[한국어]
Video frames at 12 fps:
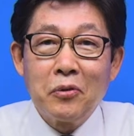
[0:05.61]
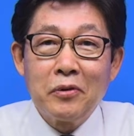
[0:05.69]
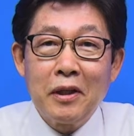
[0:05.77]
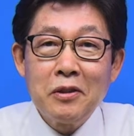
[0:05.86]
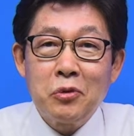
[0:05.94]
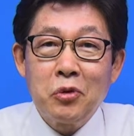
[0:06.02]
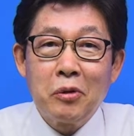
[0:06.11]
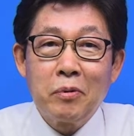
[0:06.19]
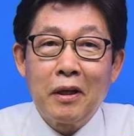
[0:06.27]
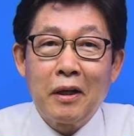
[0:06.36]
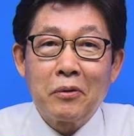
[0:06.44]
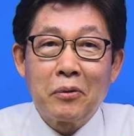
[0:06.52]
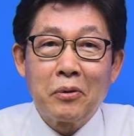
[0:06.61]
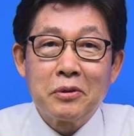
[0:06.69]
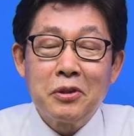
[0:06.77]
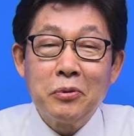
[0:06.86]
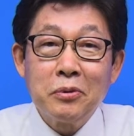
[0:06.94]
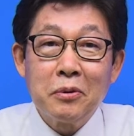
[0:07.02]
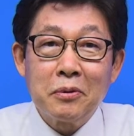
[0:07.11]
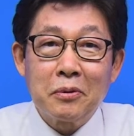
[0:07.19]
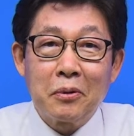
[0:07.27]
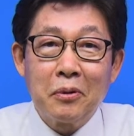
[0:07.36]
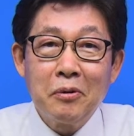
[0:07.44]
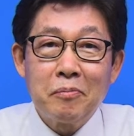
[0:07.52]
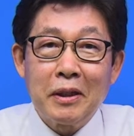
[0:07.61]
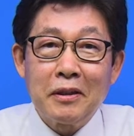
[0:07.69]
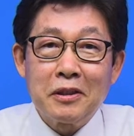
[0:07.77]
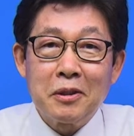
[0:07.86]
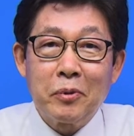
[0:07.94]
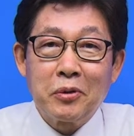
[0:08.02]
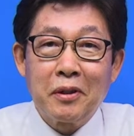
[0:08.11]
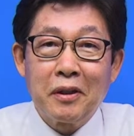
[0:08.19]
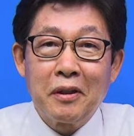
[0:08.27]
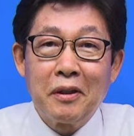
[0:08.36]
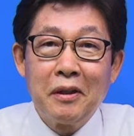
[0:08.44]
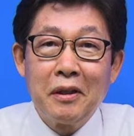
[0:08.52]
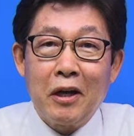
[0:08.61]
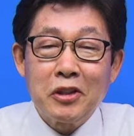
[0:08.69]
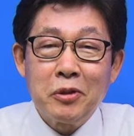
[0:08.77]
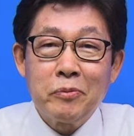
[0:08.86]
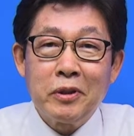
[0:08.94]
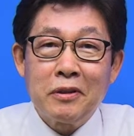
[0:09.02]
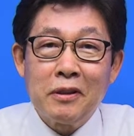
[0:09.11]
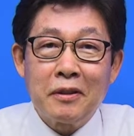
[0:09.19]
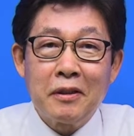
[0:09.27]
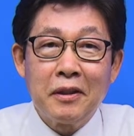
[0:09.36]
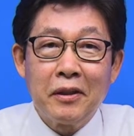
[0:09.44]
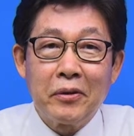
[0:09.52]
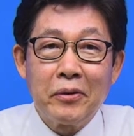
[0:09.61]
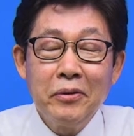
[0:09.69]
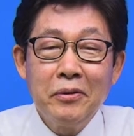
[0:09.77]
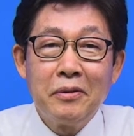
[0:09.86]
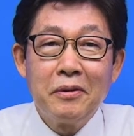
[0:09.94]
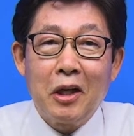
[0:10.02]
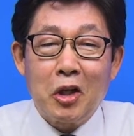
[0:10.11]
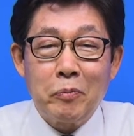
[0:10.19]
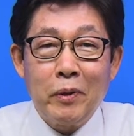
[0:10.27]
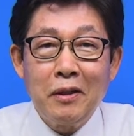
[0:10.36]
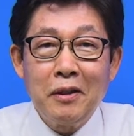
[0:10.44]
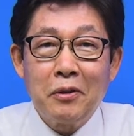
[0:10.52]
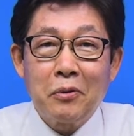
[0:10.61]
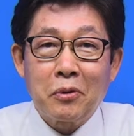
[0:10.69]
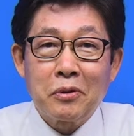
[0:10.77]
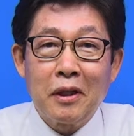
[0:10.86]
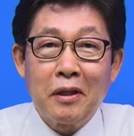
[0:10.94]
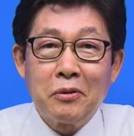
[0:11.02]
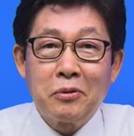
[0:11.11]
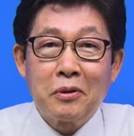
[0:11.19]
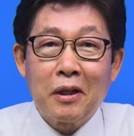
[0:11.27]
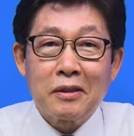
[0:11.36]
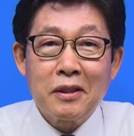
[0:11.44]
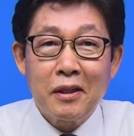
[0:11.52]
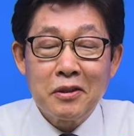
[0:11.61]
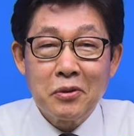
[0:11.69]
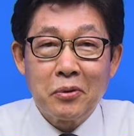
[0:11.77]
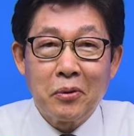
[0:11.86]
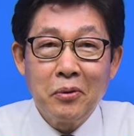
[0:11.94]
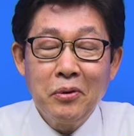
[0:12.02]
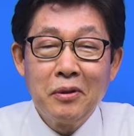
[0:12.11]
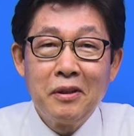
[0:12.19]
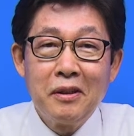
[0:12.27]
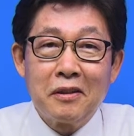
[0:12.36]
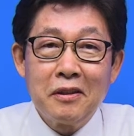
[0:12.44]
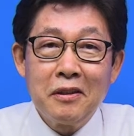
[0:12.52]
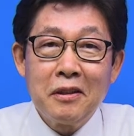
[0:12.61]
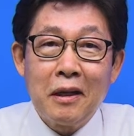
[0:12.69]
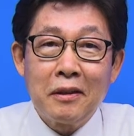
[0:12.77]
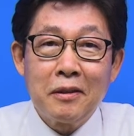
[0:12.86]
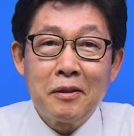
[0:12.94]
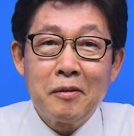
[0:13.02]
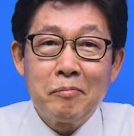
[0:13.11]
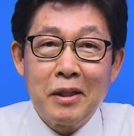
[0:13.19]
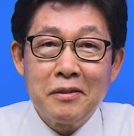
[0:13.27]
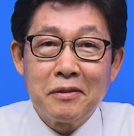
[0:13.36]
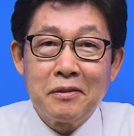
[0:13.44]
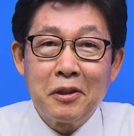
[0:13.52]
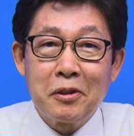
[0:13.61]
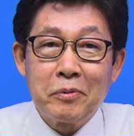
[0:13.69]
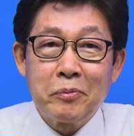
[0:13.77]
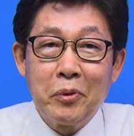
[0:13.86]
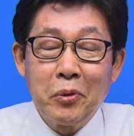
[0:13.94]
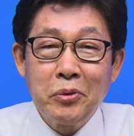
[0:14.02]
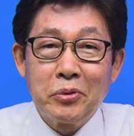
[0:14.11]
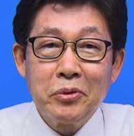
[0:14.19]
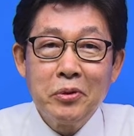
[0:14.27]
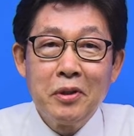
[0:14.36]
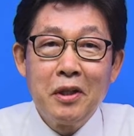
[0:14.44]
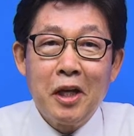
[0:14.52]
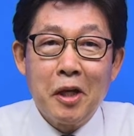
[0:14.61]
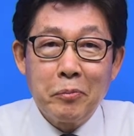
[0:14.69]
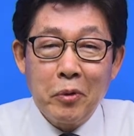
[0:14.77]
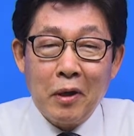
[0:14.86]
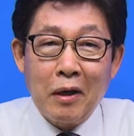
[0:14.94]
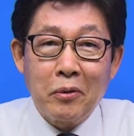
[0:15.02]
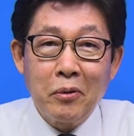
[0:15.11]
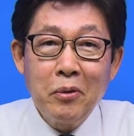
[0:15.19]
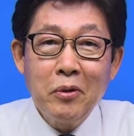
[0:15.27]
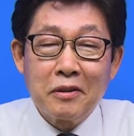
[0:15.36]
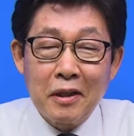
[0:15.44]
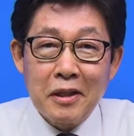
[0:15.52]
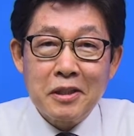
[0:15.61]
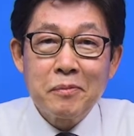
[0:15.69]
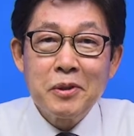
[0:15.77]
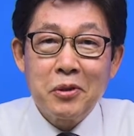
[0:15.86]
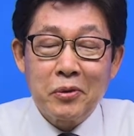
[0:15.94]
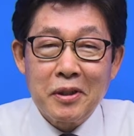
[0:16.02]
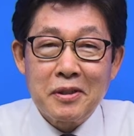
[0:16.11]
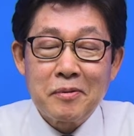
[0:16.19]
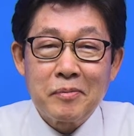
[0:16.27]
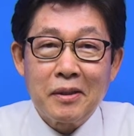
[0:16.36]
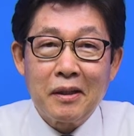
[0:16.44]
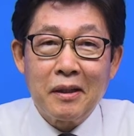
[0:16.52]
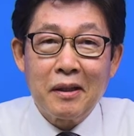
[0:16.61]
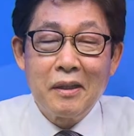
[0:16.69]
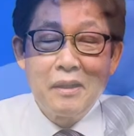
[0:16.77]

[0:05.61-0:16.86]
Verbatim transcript: 온라인 수업을 하고 친구들도 만나지 못해 아쉬움이 클 텐데요. 하루빨리 코로나19가 사라지고 어린이날을 맞은 여러분 모두 행복하고 건강했으면 좋겠습니다.